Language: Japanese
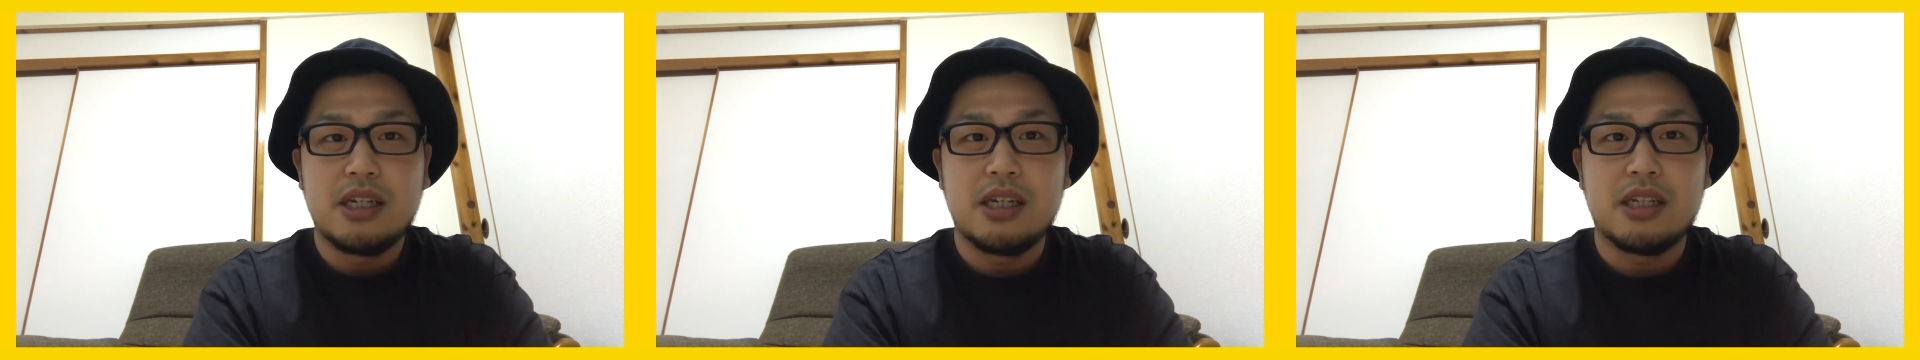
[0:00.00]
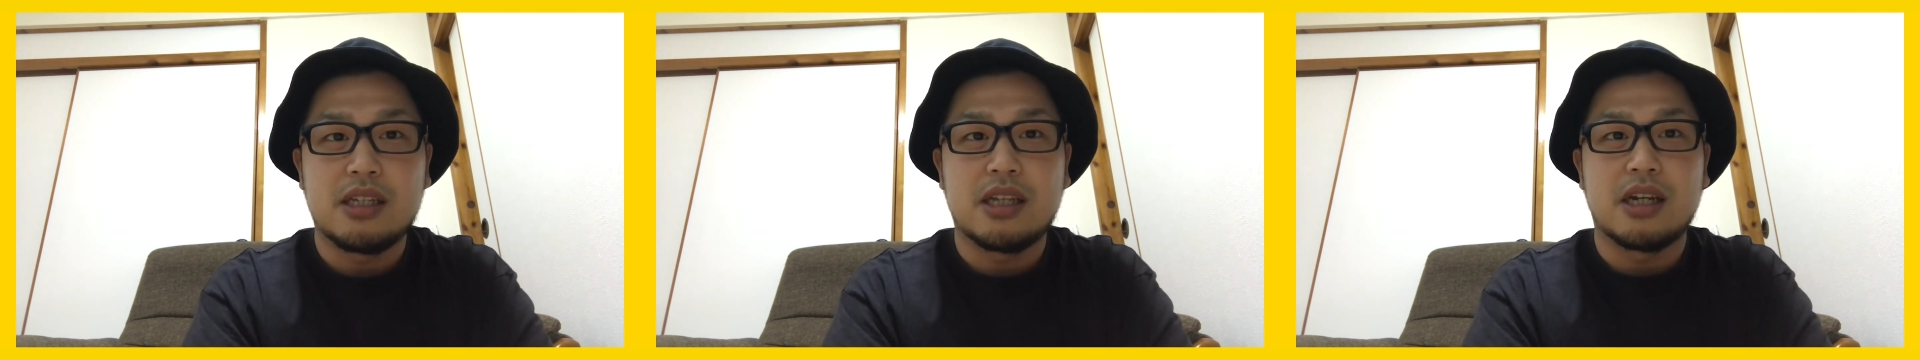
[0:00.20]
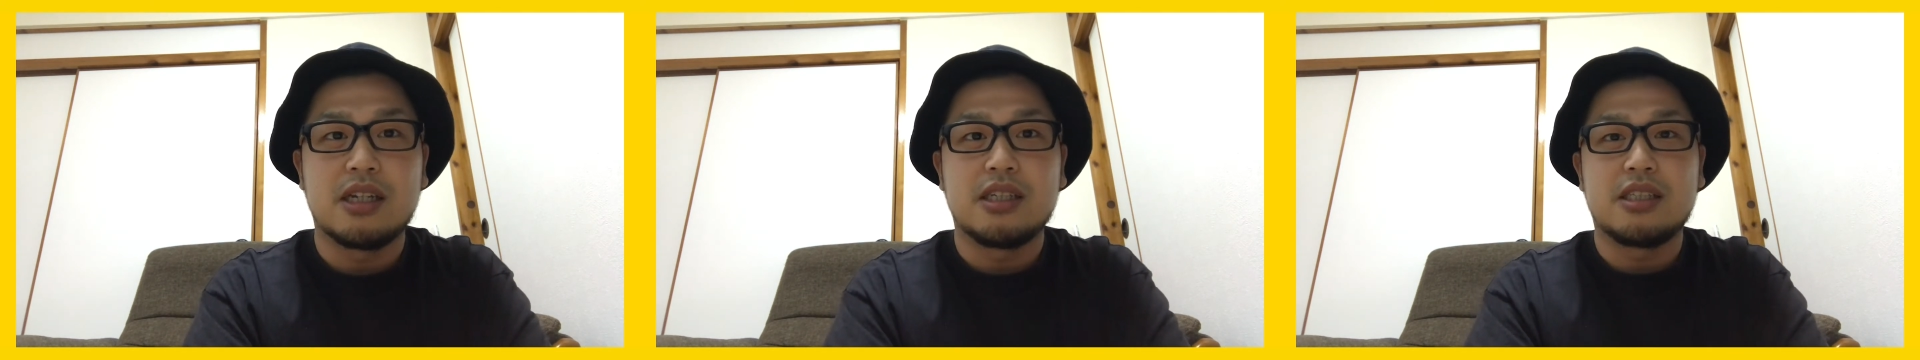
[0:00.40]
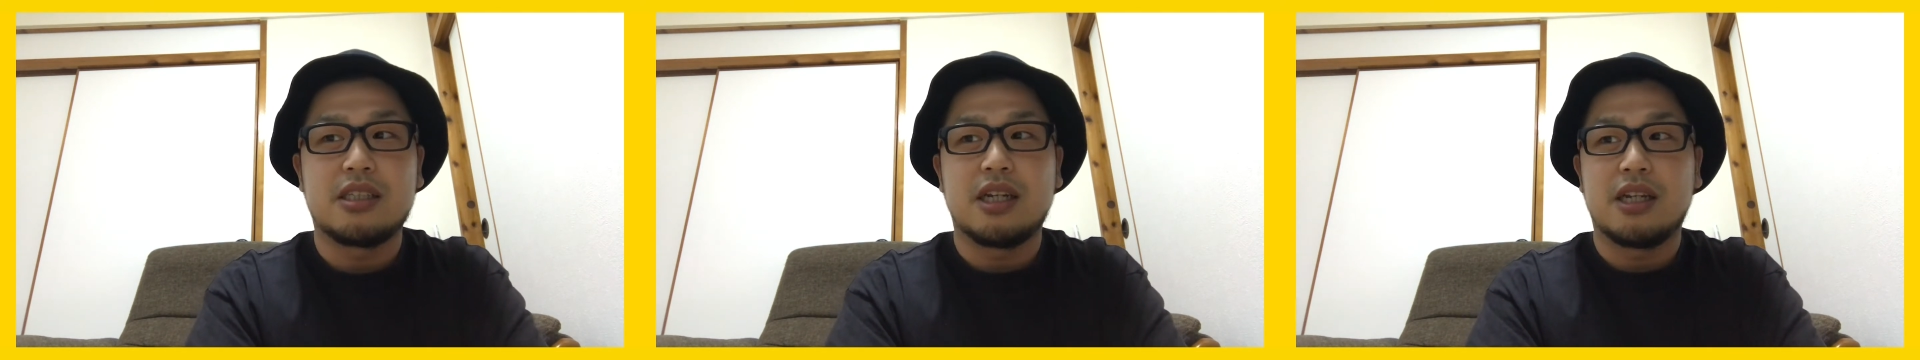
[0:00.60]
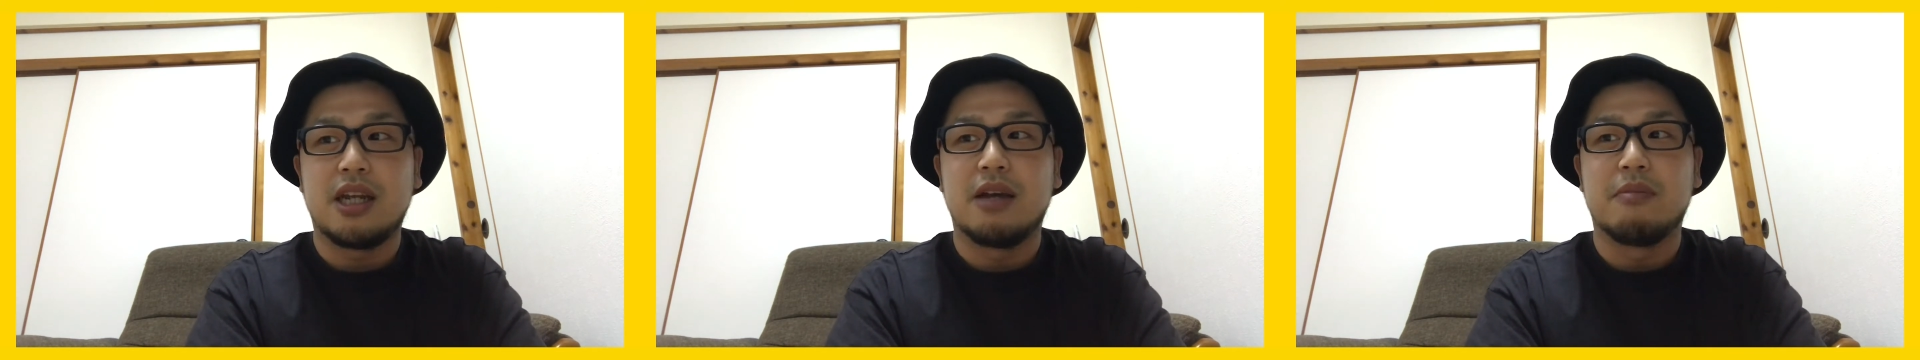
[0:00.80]
行ったりし
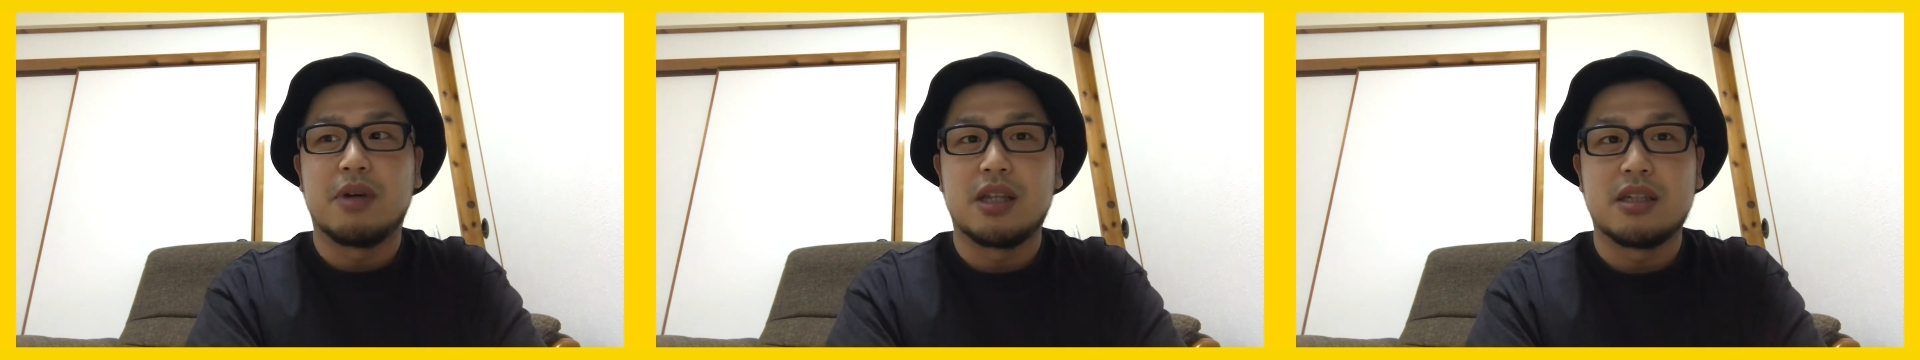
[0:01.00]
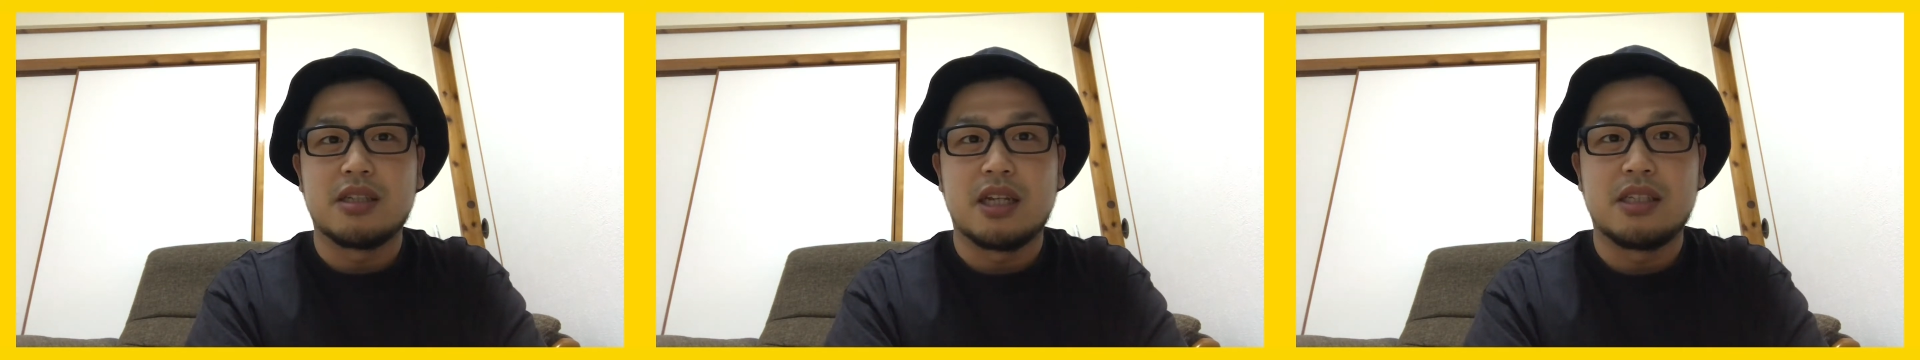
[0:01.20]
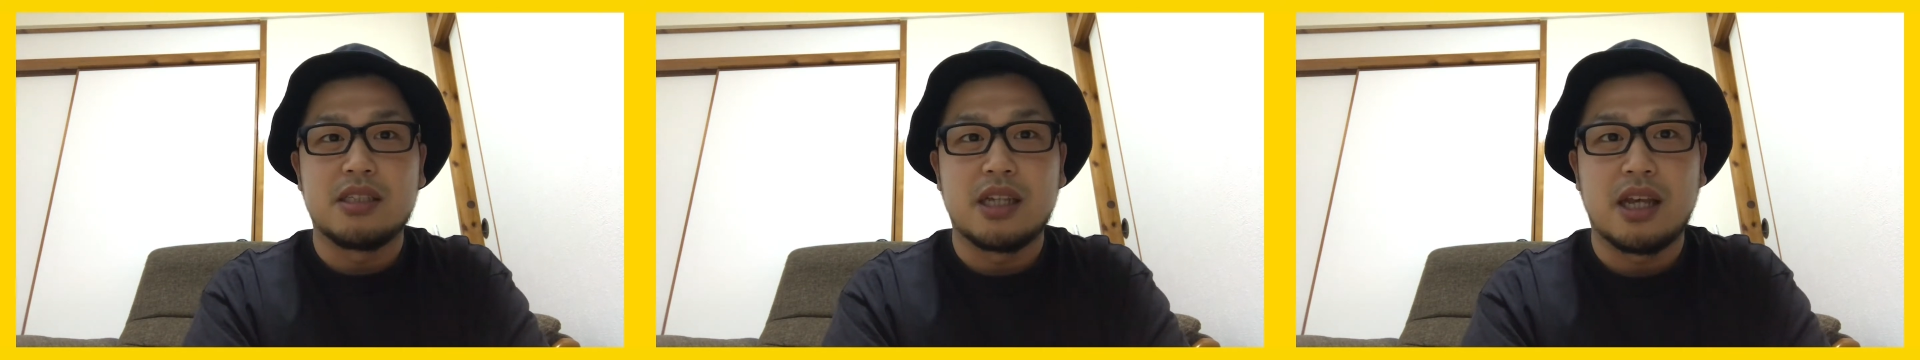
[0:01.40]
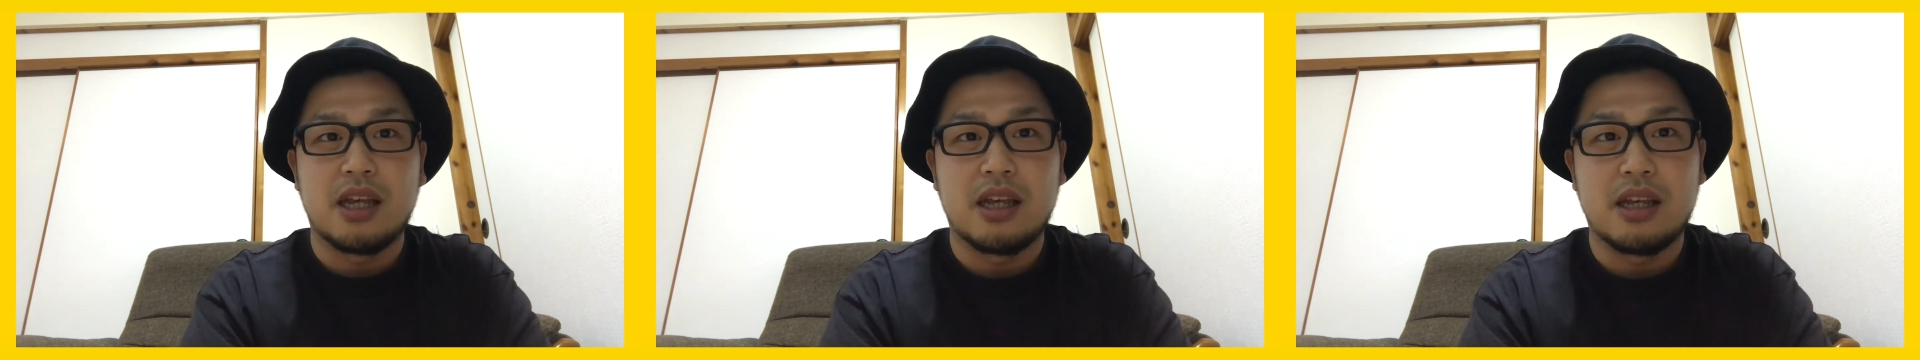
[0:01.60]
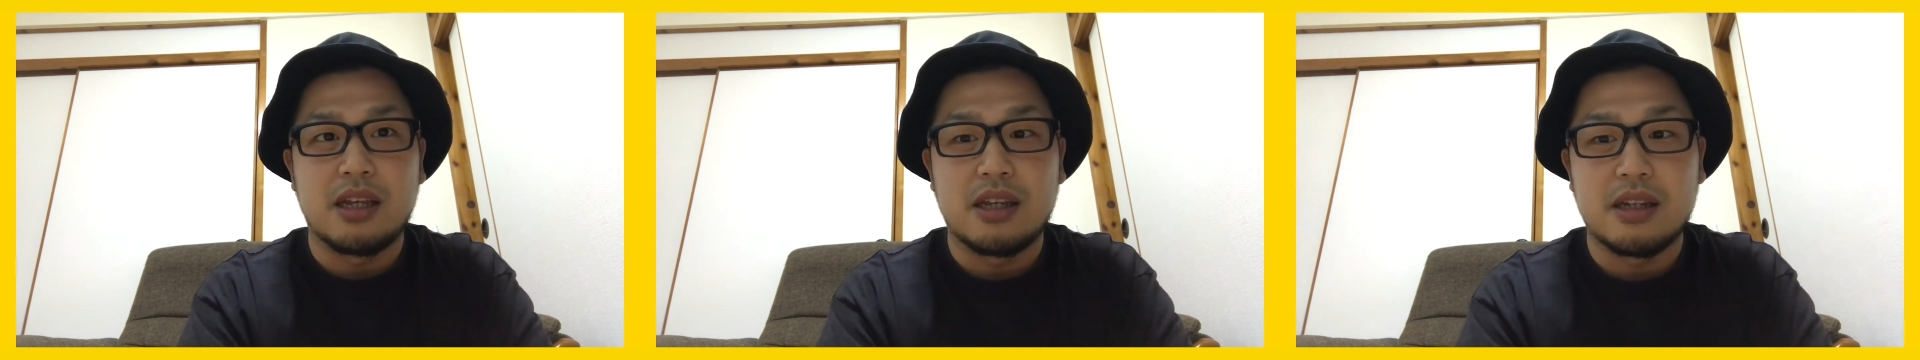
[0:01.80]
てねまだ全
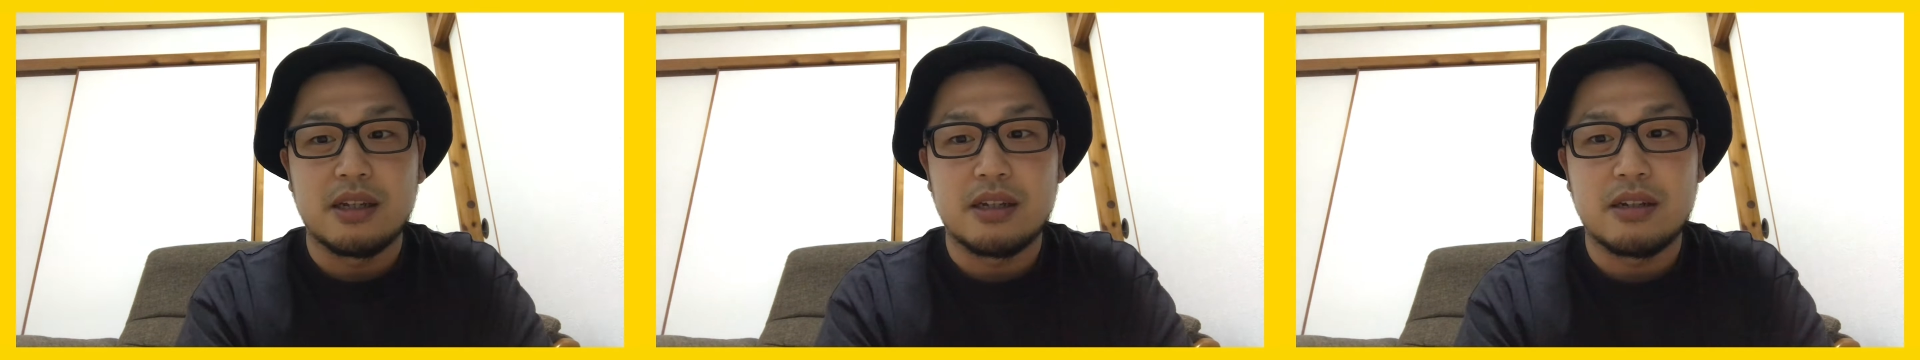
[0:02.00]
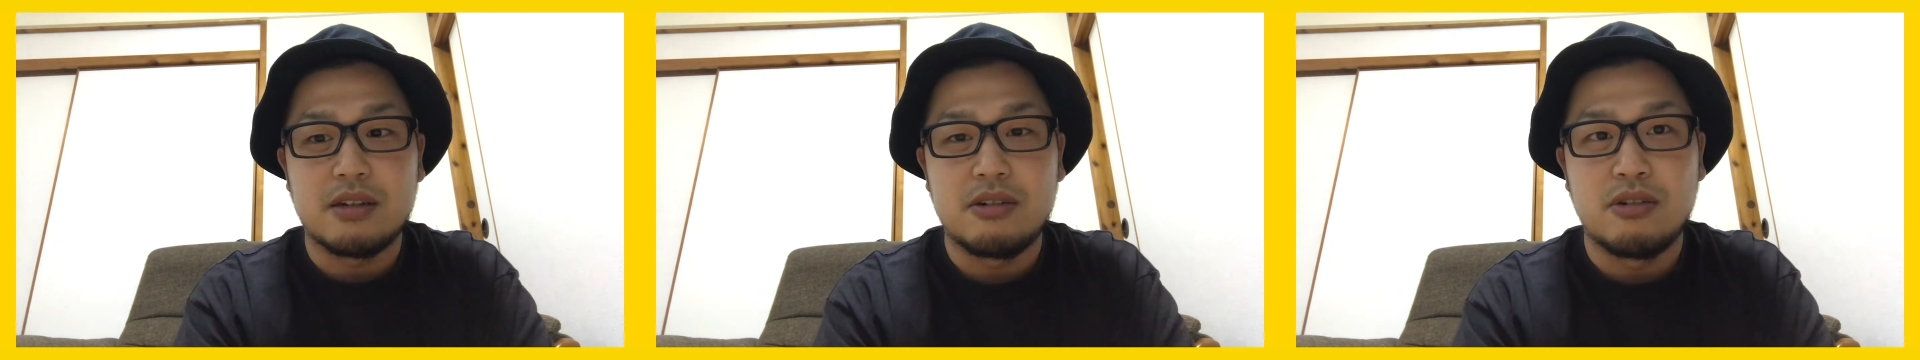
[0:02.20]
然